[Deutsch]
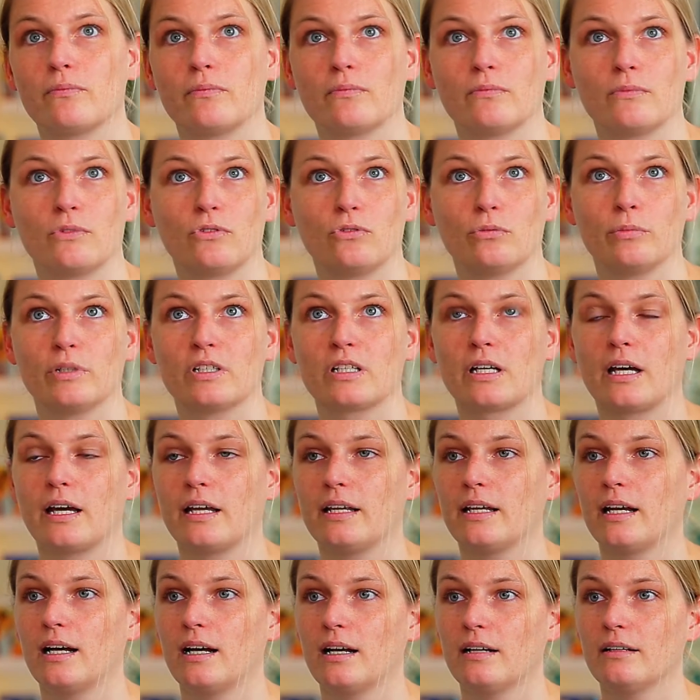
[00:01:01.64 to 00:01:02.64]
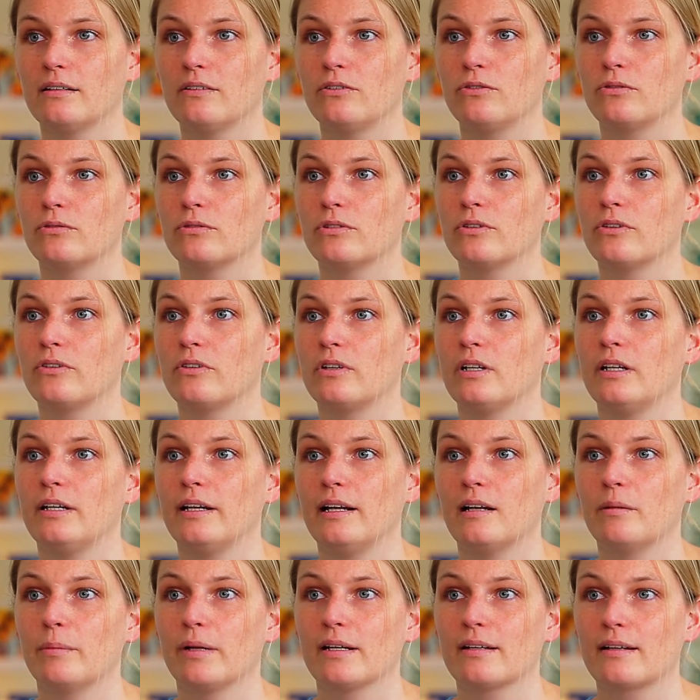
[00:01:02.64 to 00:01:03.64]
so mit drei Jahren, zu uns in den
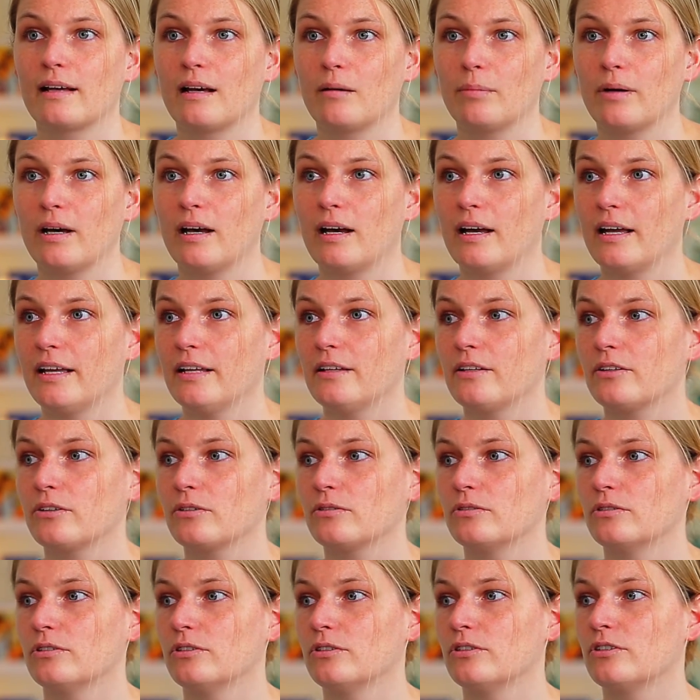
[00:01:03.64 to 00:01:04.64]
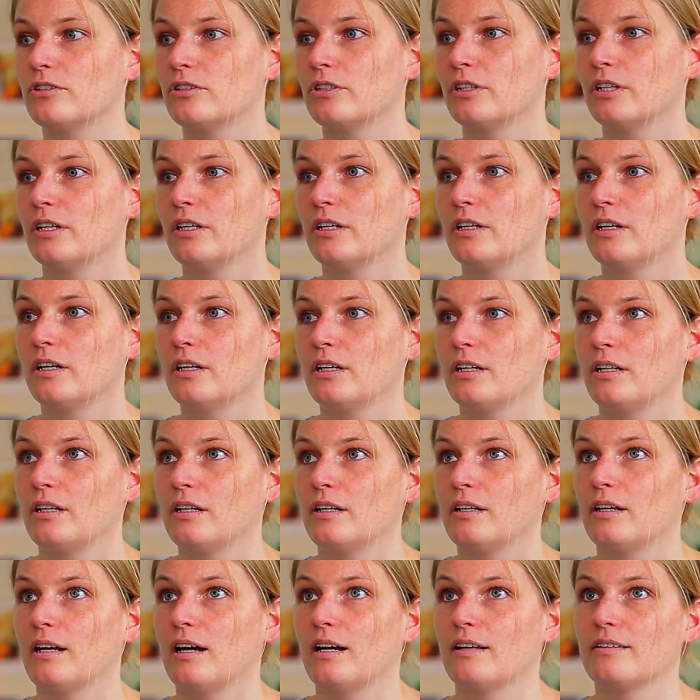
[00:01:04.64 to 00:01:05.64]
Elementarbereich und
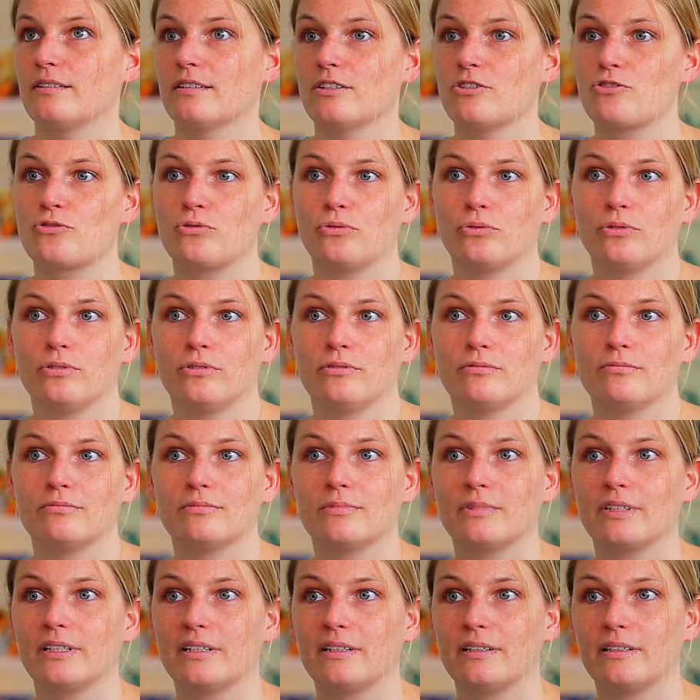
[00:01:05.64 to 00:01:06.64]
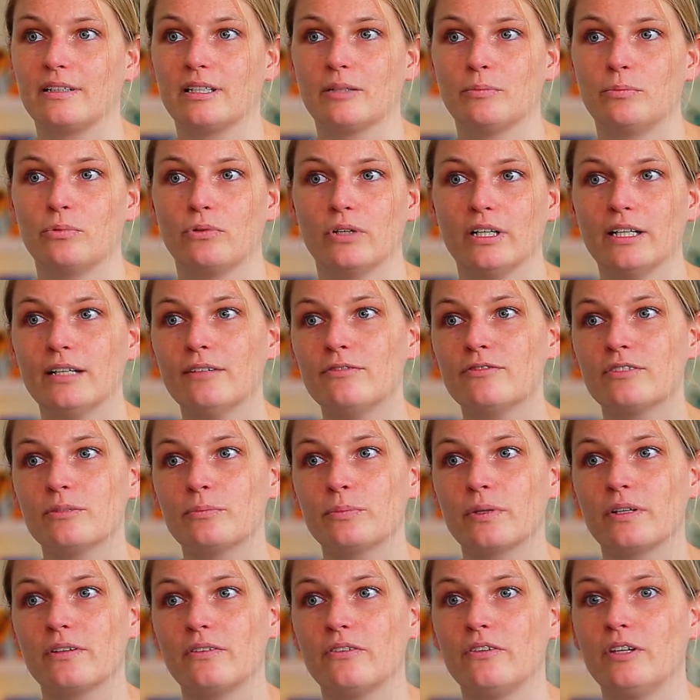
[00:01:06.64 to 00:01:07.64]
ja, sind schon gebrieft im
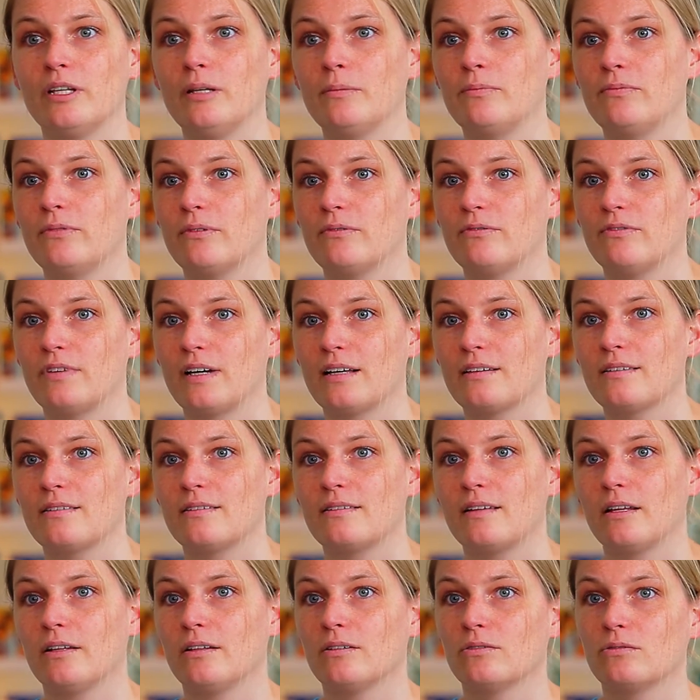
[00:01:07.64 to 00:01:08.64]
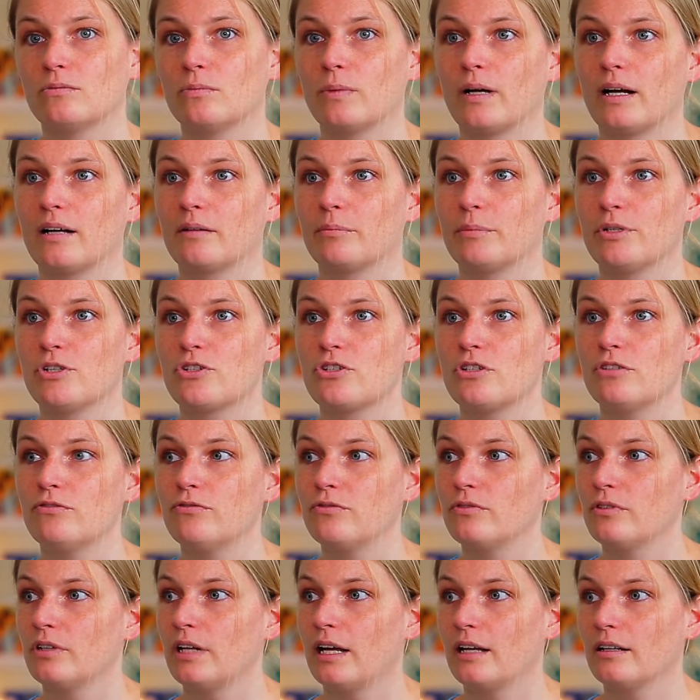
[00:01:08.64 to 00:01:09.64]
Prinzip, was den Umgang mit
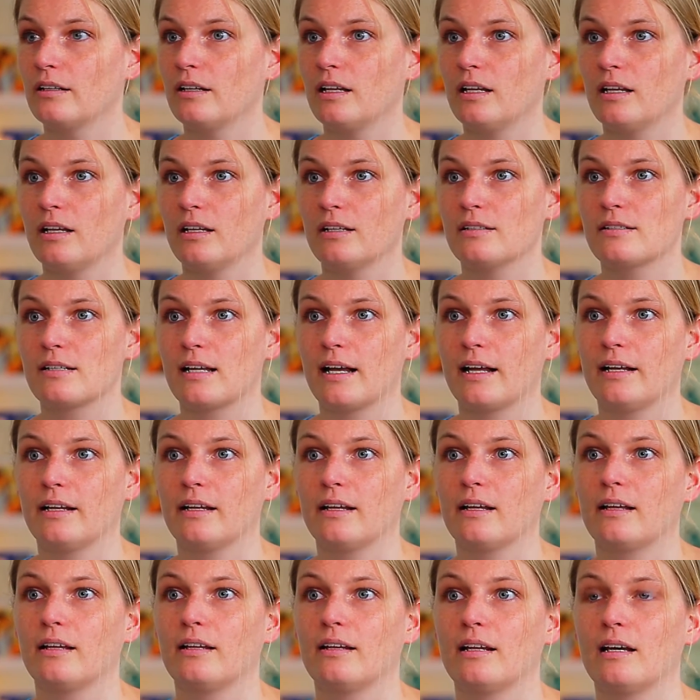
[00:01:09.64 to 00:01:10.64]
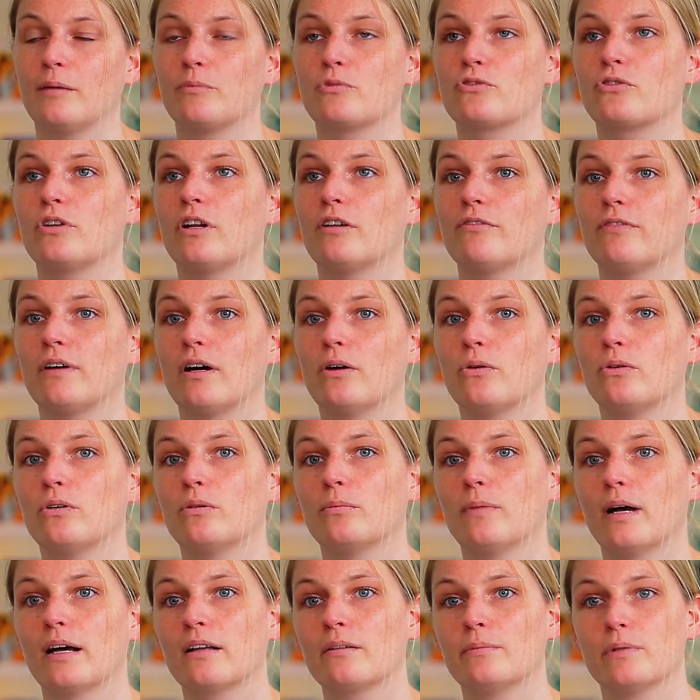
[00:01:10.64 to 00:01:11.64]
Stiften angeht. Einige Kinder haben schon Erfahrungen
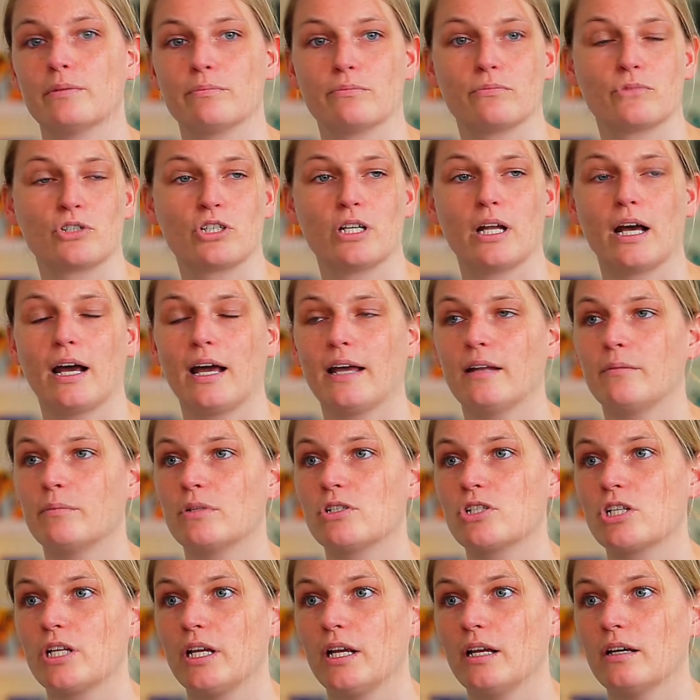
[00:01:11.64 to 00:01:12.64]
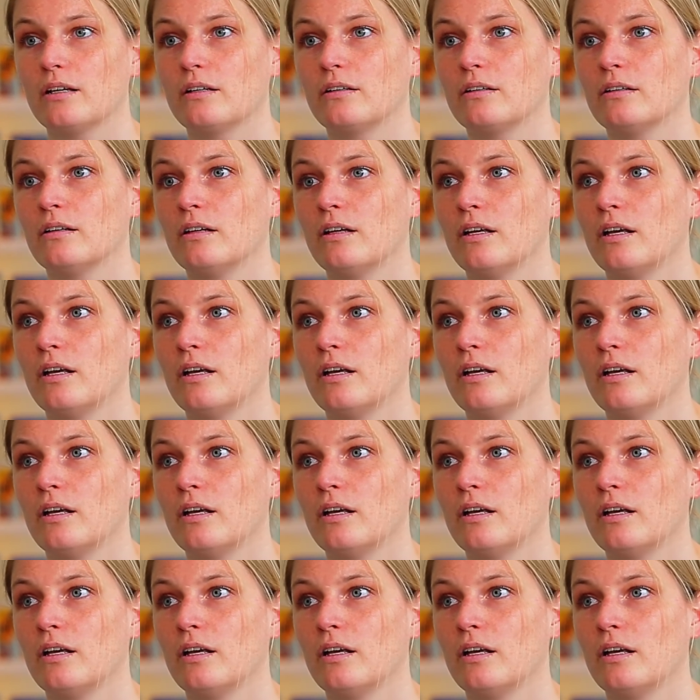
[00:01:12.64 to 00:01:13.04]
gemacht mit Schneiden, mit Scheren